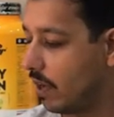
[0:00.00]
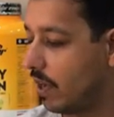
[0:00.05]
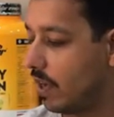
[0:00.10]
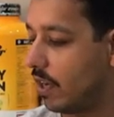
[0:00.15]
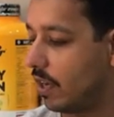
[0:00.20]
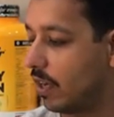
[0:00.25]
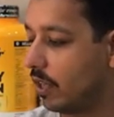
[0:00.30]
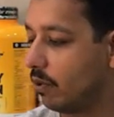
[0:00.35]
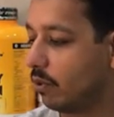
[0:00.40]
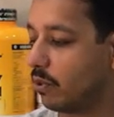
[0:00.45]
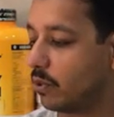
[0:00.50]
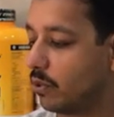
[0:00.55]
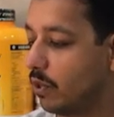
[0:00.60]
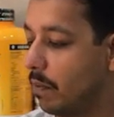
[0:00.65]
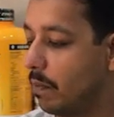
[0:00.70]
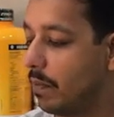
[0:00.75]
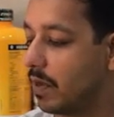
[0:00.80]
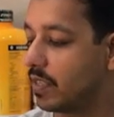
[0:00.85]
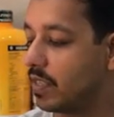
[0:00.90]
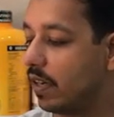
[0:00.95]
एक है
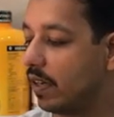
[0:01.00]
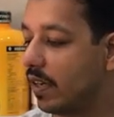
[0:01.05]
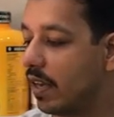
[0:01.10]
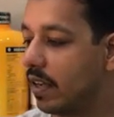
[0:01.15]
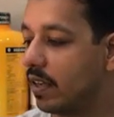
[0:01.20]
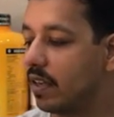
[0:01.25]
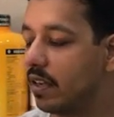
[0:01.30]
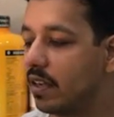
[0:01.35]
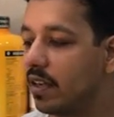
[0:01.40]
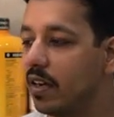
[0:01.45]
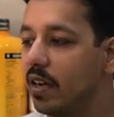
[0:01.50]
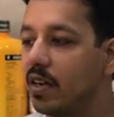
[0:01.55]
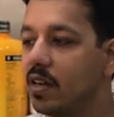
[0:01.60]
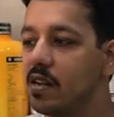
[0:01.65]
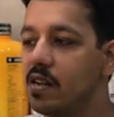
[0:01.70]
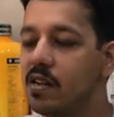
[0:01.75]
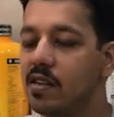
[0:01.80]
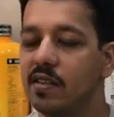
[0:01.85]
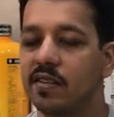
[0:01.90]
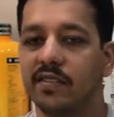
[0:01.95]
दोस्तों मसल टेक का
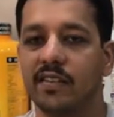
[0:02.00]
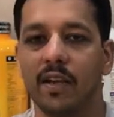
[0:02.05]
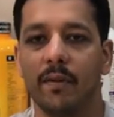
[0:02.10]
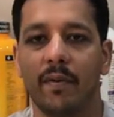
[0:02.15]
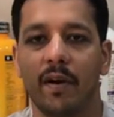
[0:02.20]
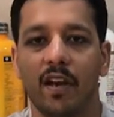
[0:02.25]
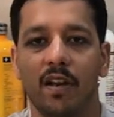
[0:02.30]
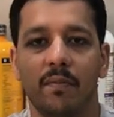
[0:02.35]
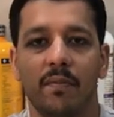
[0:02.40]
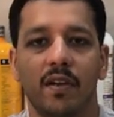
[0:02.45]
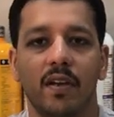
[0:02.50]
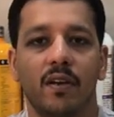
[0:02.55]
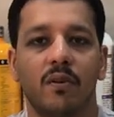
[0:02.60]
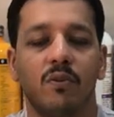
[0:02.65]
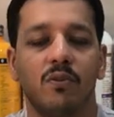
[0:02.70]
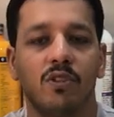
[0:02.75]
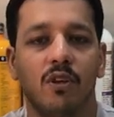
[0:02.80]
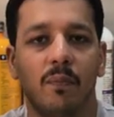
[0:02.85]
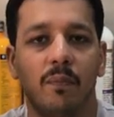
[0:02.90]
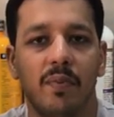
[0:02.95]
क्रेटीन इसके बारे में
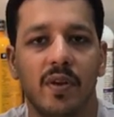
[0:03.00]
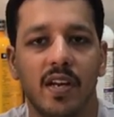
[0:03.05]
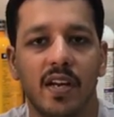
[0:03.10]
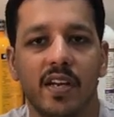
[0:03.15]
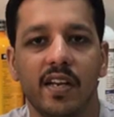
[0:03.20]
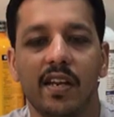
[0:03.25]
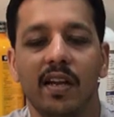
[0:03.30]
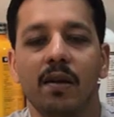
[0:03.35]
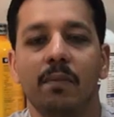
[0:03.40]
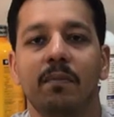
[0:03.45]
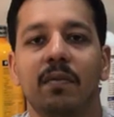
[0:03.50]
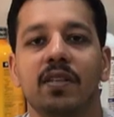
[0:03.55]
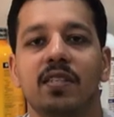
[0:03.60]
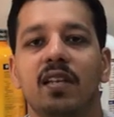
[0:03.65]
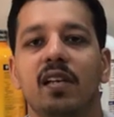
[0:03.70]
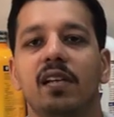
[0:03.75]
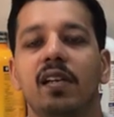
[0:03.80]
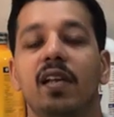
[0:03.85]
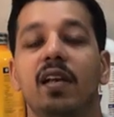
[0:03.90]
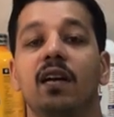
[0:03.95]
कुछ अपडेट है
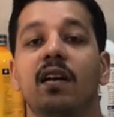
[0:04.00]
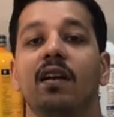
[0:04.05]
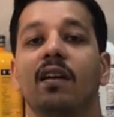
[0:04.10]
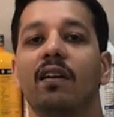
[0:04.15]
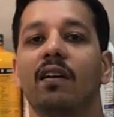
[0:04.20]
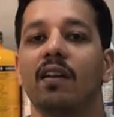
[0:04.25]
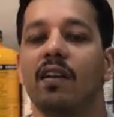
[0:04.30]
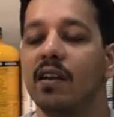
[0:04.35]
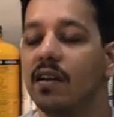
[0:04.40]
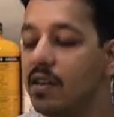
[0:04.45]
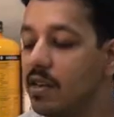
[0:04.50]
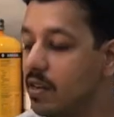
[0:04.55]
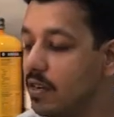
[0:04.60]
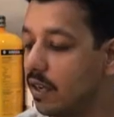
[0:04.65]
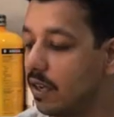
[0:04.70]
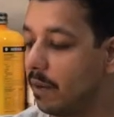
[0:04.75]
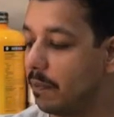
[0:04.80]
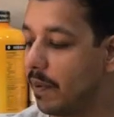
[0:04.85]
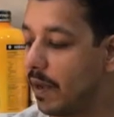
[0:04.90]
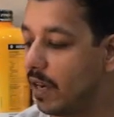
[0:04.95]
मसल टेक का
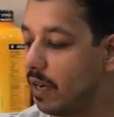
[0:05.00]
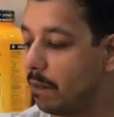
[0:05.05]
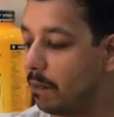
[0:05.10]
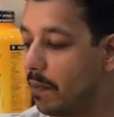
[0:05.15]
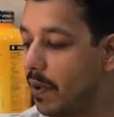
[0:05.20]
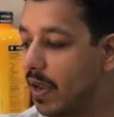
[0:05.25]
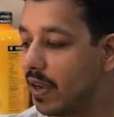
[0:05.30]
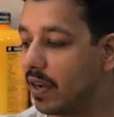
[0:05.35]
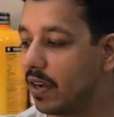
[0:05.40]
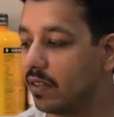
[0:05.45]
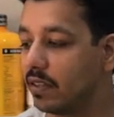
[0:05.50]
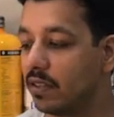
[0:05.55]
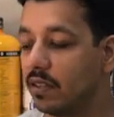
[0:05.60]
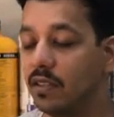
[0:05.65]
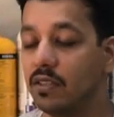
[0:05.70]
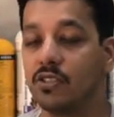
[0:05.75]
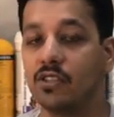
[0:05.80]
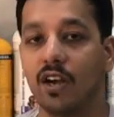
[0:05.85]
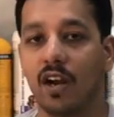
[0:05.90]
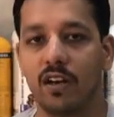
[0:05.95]
क्रेटीन का पहले पैक आता
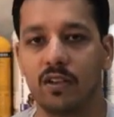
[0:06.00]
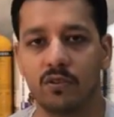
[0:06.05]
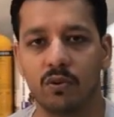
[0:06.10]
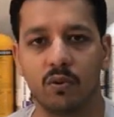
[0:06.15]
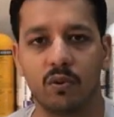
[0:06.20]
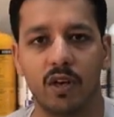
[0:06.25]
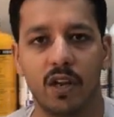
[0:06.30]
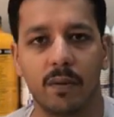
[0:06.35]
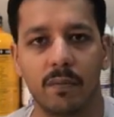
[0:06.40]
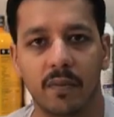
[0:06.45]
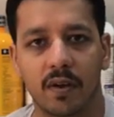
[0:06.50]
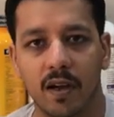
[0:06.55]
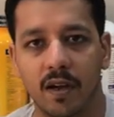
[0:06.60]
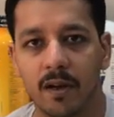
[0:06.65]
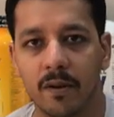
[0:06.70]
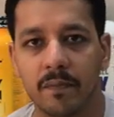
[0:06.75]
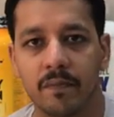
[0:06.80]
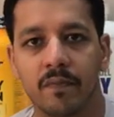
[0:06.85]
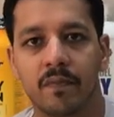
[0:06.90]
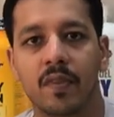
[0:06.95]
था 400 ग्राम का
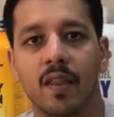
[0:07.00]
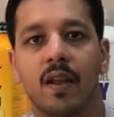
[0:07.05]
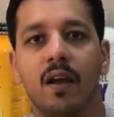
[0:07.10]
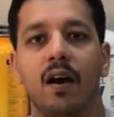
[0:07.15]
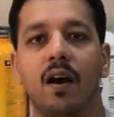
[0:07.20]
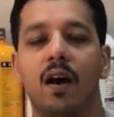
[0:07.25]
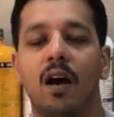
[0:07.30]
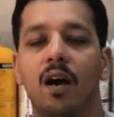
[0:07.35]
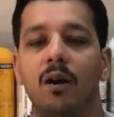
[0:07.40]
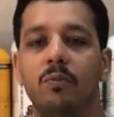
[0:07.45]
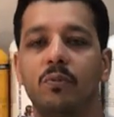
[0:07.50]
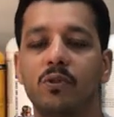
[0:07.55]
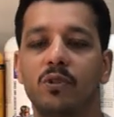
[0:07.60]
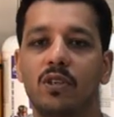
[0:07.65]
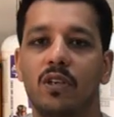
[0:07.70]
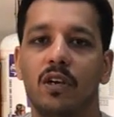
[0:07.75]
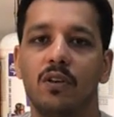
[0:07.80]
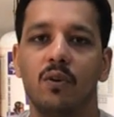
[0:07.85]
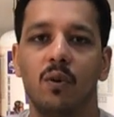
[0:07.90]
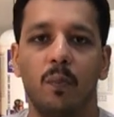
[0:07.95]
अब
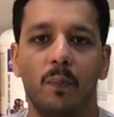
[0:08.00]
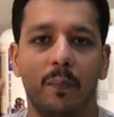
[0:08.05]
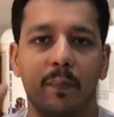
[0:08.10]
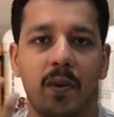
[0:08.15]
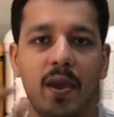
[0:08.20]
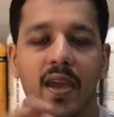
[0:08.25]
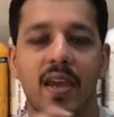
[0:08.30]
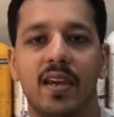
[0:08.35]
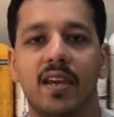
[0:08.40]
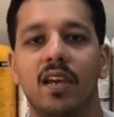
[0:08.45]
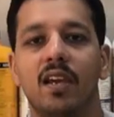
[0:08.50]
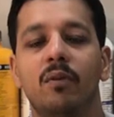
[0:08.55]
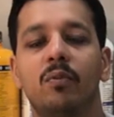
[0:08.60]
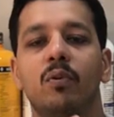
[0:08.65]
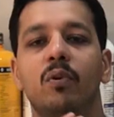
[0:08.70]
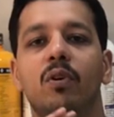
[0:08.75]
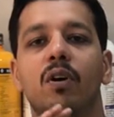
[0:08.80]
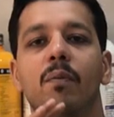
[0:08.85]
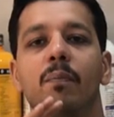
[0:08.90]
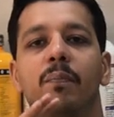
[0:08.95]
उसका जो पैक है
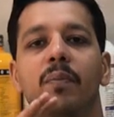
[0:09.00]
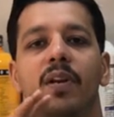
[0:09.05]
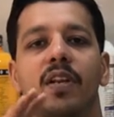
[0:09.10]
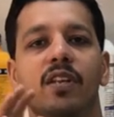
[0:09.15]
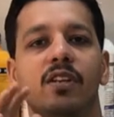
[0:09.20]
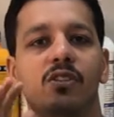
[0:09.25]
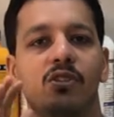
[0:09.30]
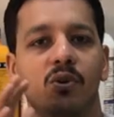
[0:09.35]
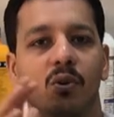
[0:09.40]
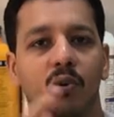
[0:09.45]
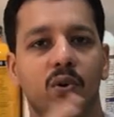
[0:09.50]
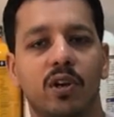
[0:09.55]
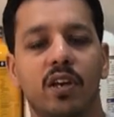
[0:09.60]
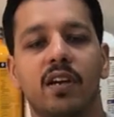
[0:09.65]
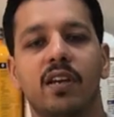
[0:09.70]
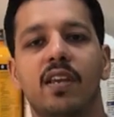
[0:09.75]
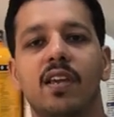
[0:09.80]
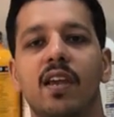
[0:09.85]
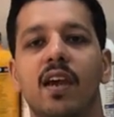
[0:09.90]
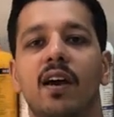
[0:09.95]
वो कंपनी ने
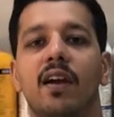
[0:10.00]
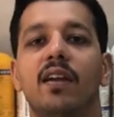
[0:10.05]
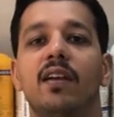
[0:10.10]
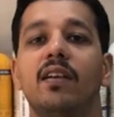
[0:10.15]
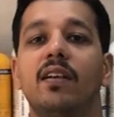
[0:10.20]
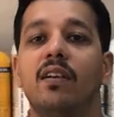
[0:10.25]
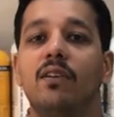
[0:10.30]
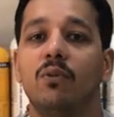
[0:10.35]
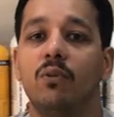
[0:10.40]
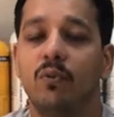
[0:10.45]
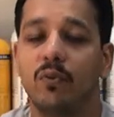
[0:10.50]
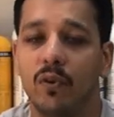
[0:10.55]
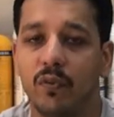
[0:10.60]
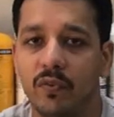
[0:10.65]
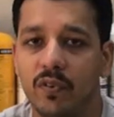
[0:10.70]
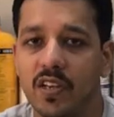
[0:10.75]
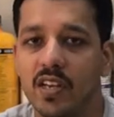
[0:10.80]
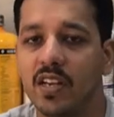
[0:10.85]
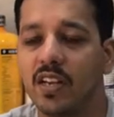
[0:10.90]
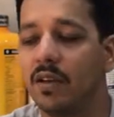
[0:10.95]
छोटा किया है
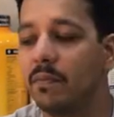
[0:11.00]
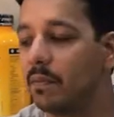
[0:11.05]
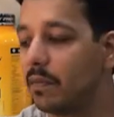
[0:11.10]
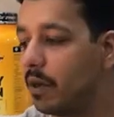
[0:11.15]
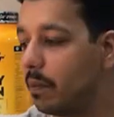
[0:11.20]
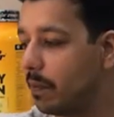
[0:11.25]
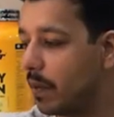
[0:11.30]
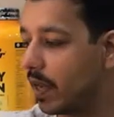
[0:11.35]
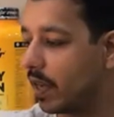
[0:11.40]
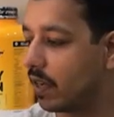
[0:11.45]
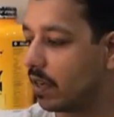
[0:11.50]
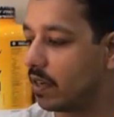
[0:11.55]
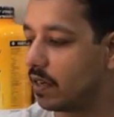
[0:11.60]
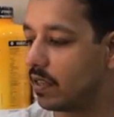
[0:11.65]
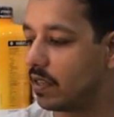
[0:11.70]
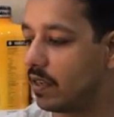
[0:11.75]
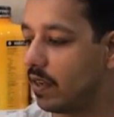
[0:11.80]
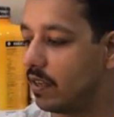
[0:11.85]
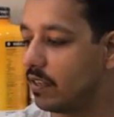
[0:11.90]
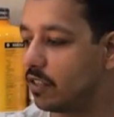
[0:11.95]
250 ग्राम का पैक कर
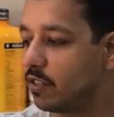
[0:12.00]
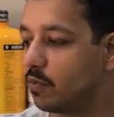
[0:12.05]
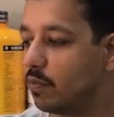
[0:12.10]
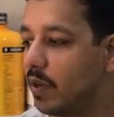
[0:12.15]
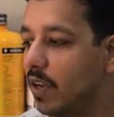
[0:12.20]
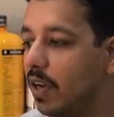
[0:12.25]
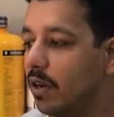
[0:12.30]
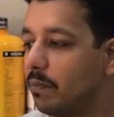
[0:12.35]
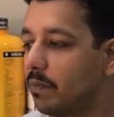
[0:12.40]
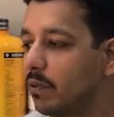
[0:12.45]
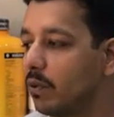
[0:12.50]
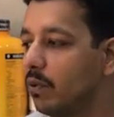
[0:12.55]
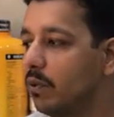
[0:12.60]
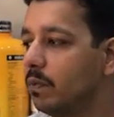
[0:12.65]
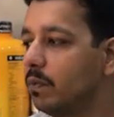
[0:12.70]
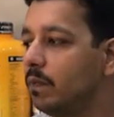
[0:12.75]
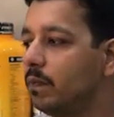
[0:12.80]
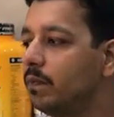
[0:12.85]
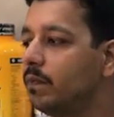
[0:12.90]
दिया है जिसमें आपको